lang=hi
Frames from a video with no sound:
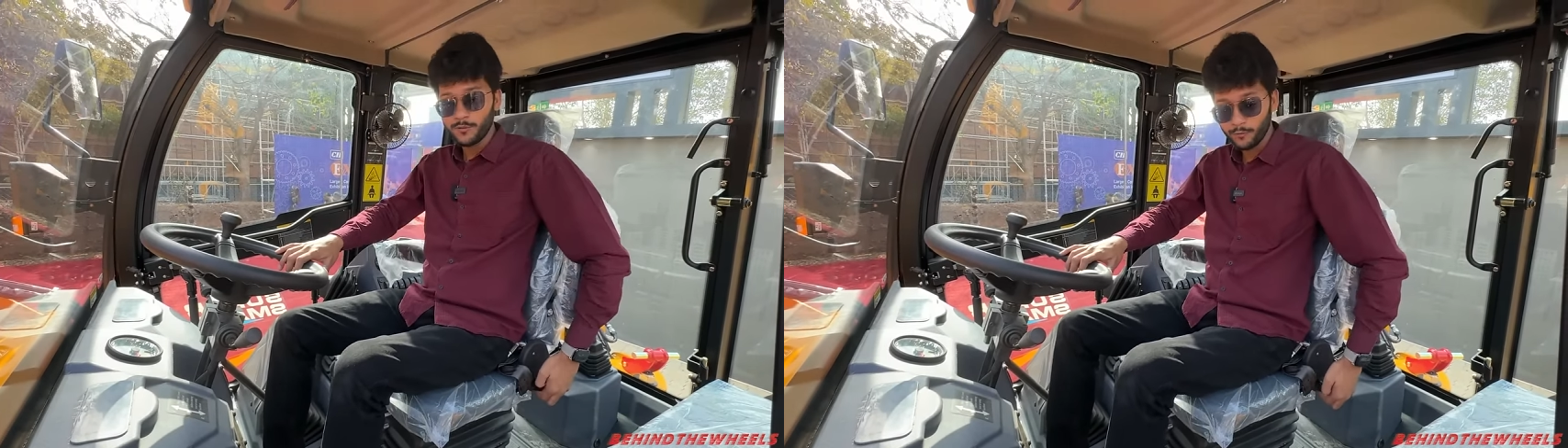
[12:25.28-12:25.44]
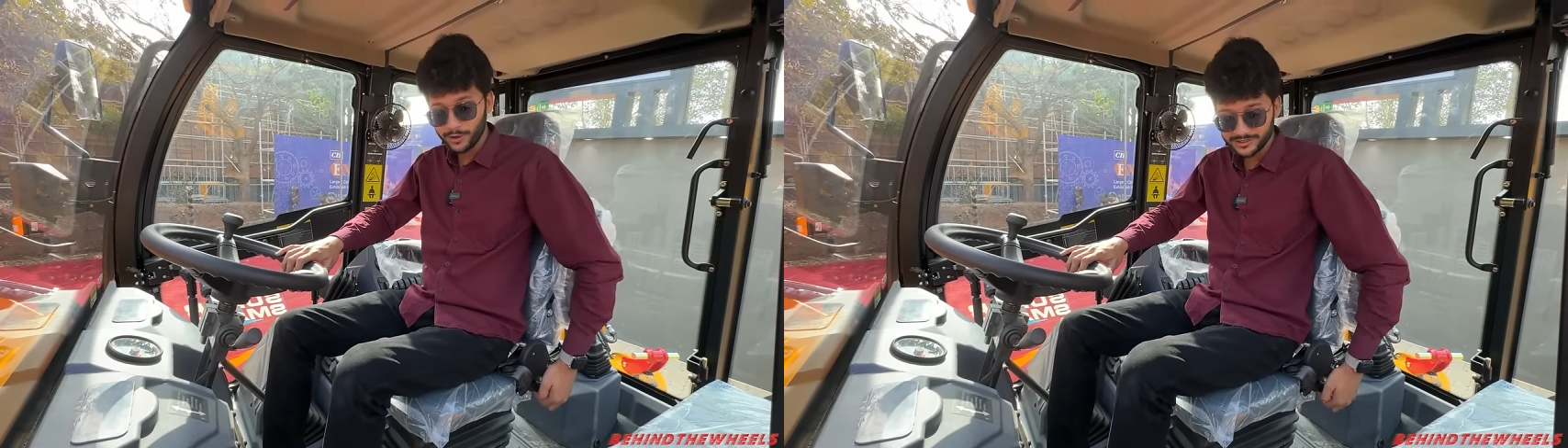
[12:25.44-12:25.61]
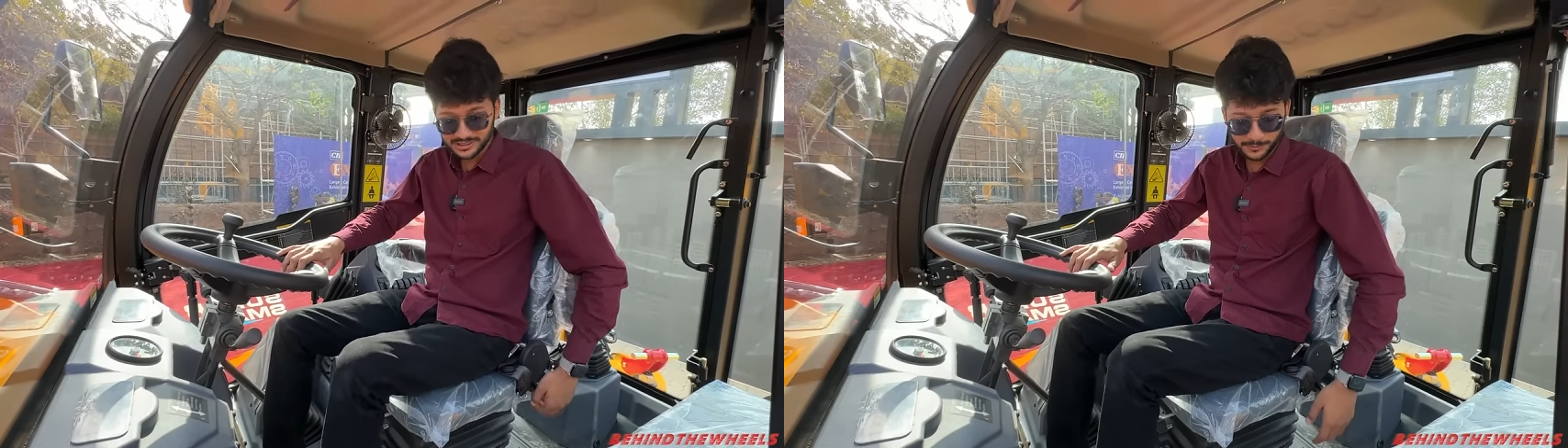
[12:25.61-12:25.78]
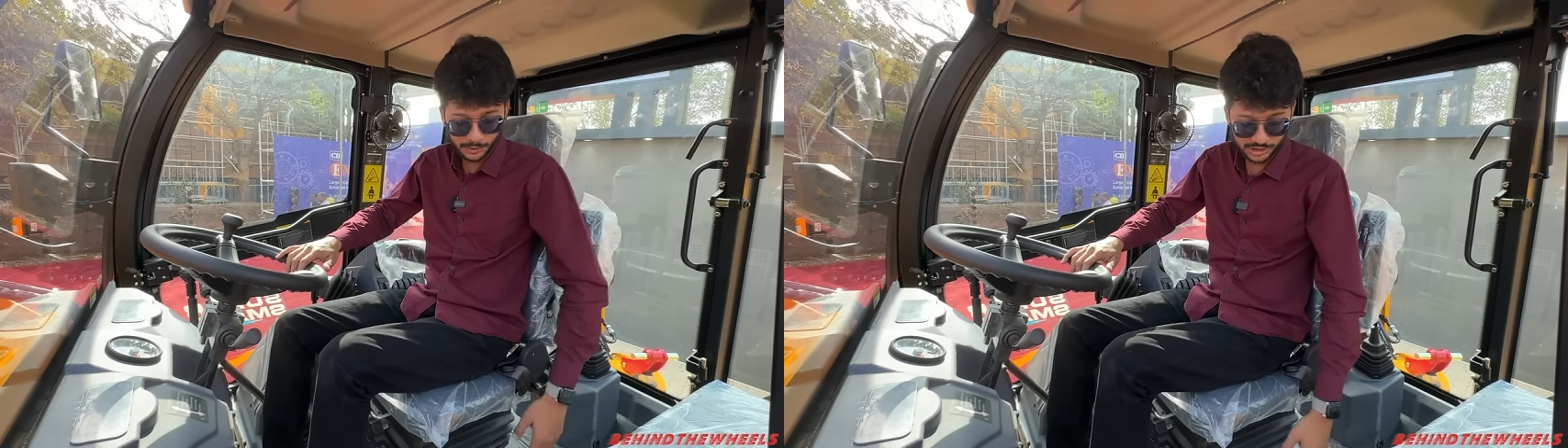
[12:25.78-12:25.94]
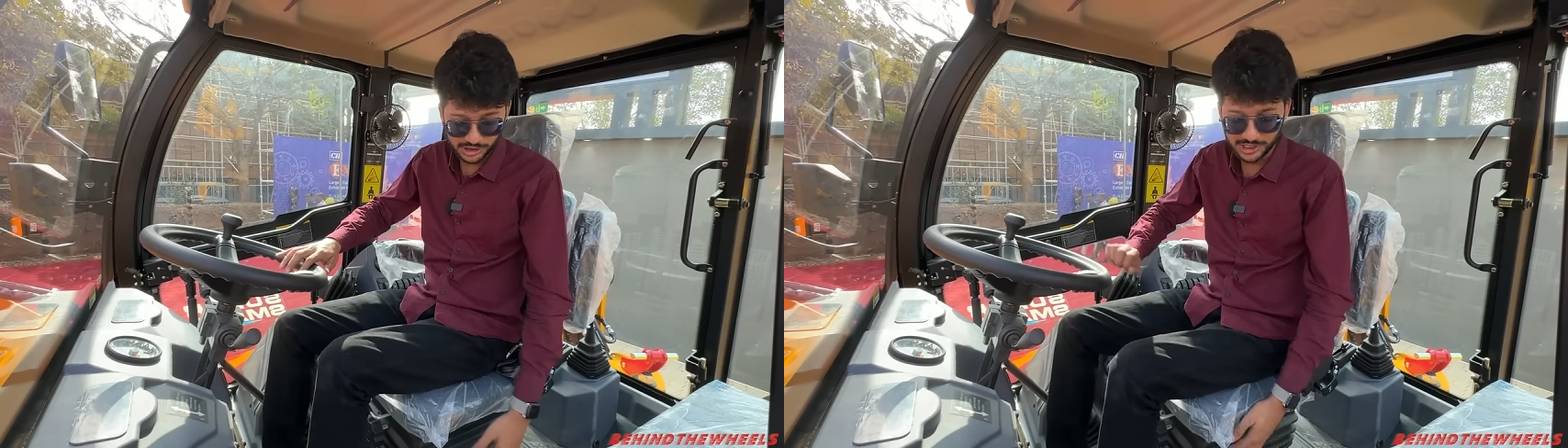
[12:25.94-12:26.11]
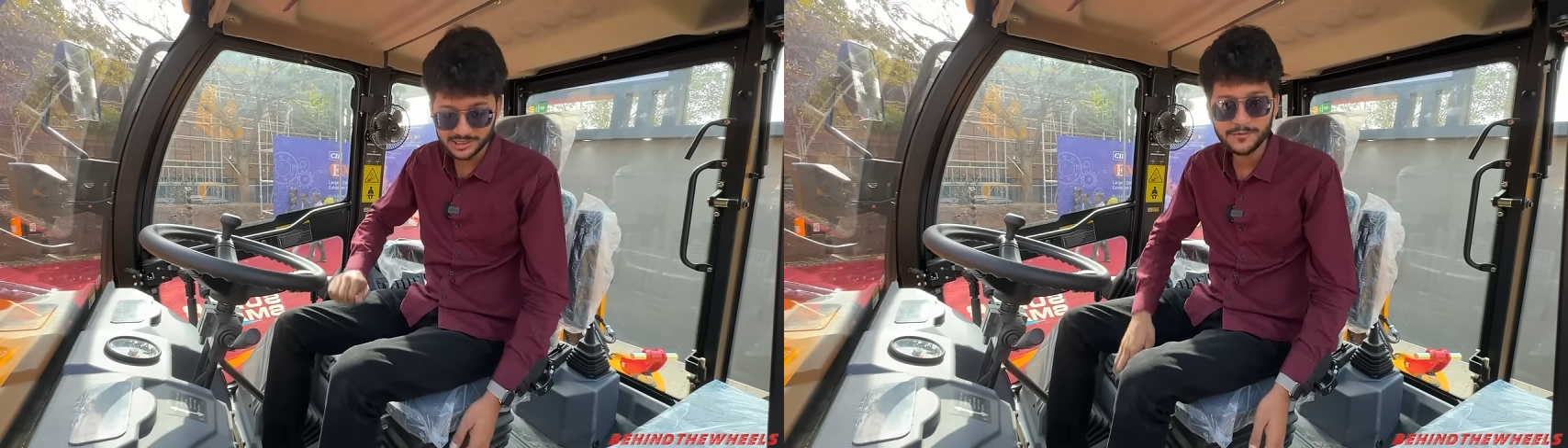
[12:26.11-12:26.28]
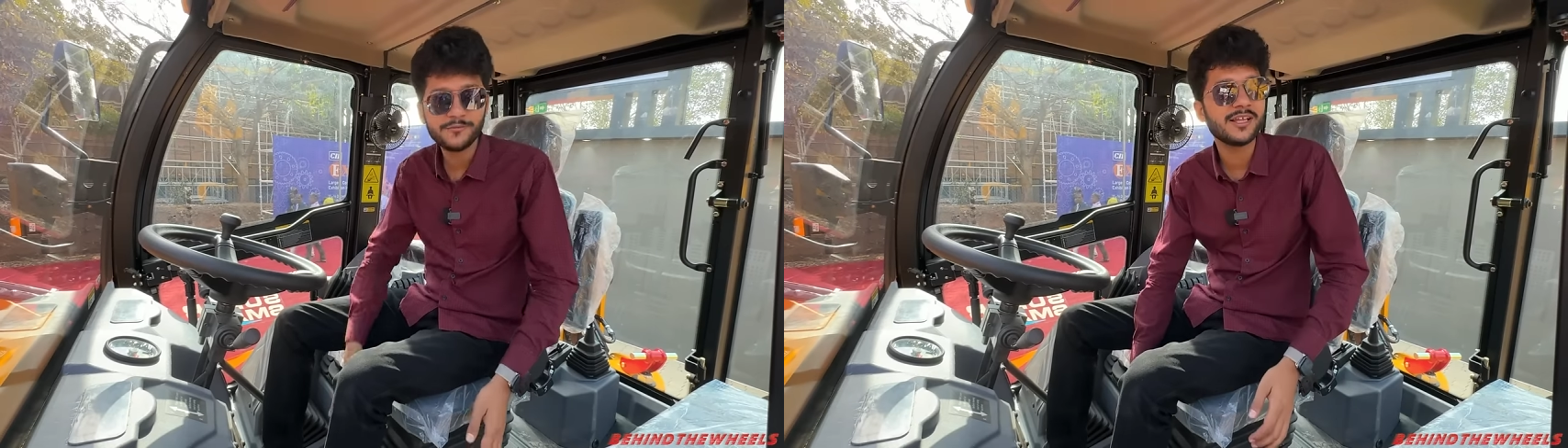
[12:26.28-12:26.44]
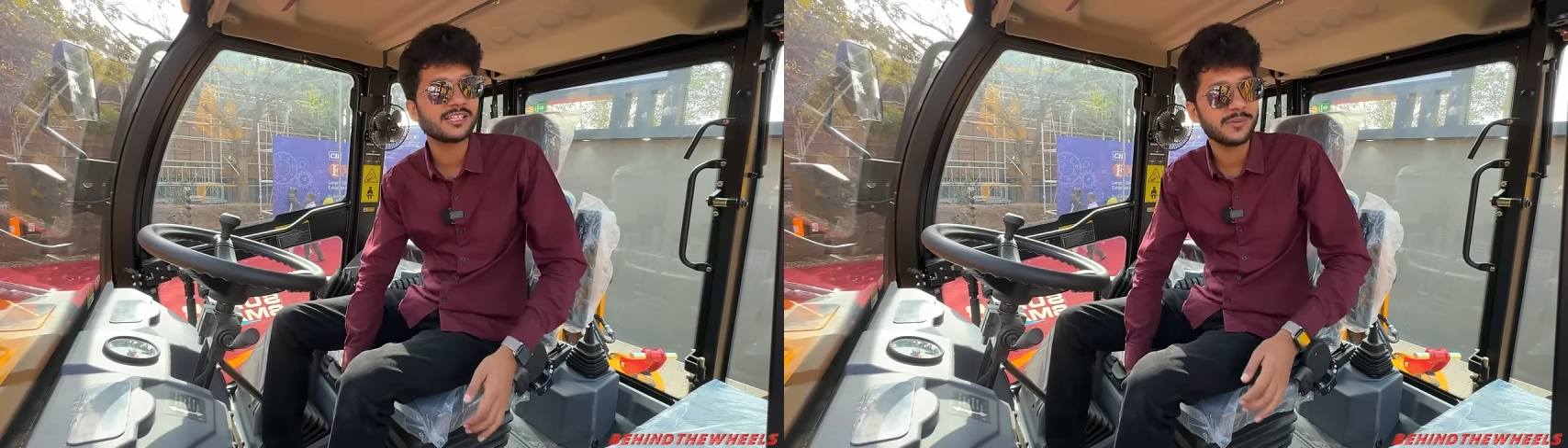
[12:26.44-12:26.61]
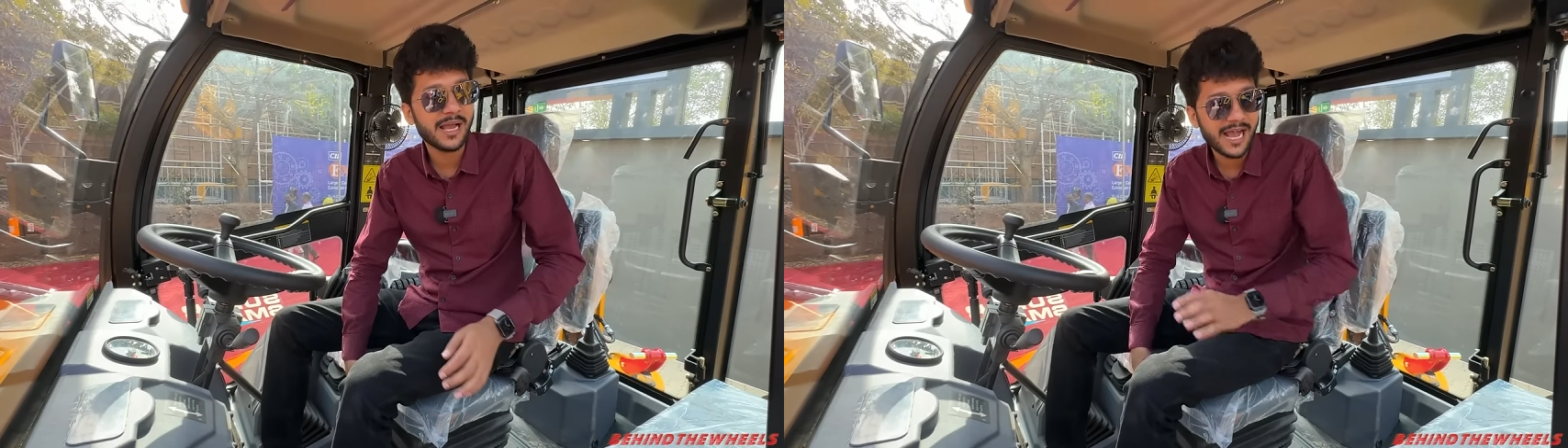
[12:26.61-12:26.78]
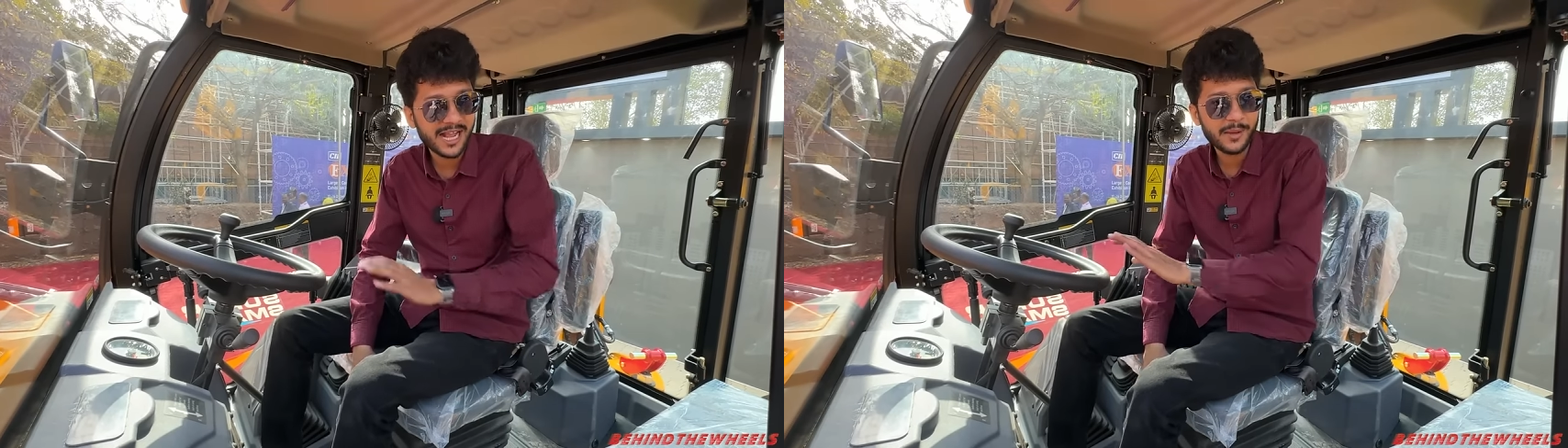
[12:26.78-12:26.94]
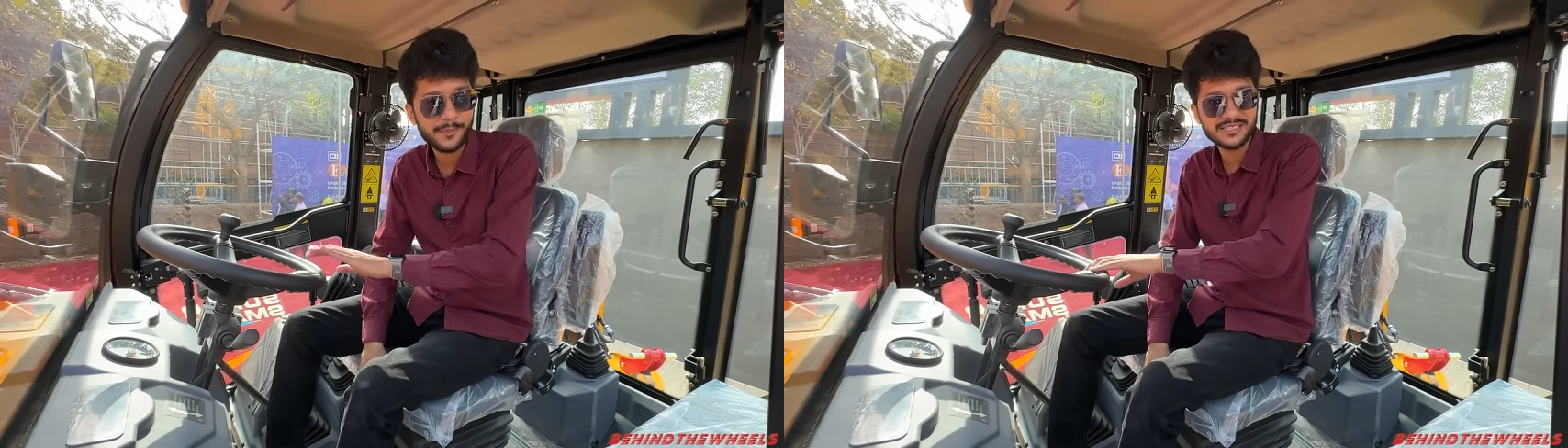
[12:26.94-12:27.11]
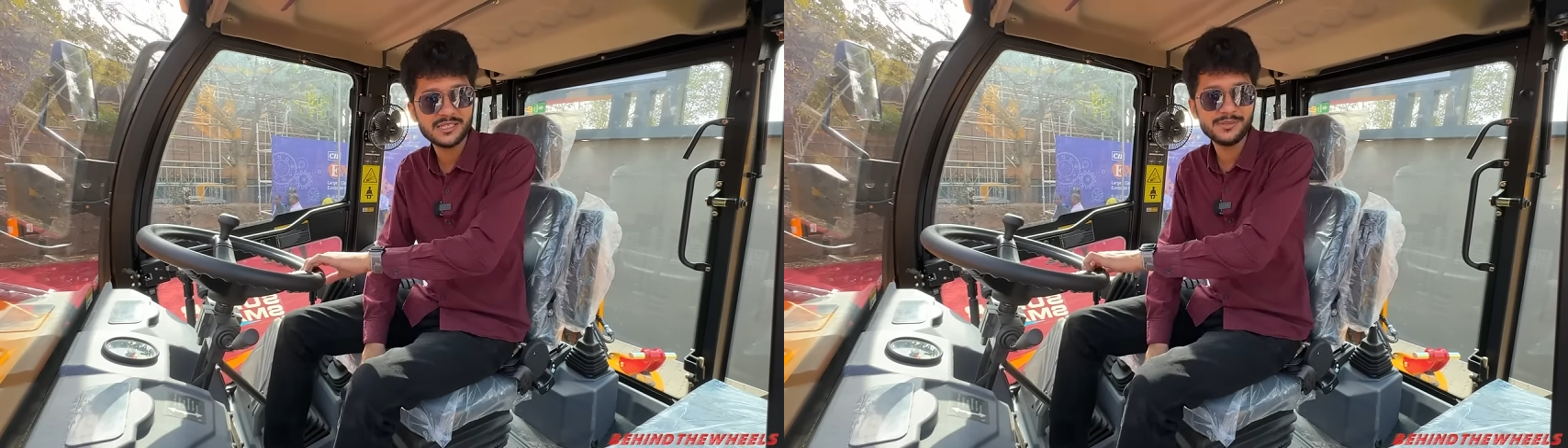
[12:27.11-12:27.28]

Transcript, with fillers: वो एक चीज़ बहुत अच्छी लगती है फिर इसमें आगे पीछे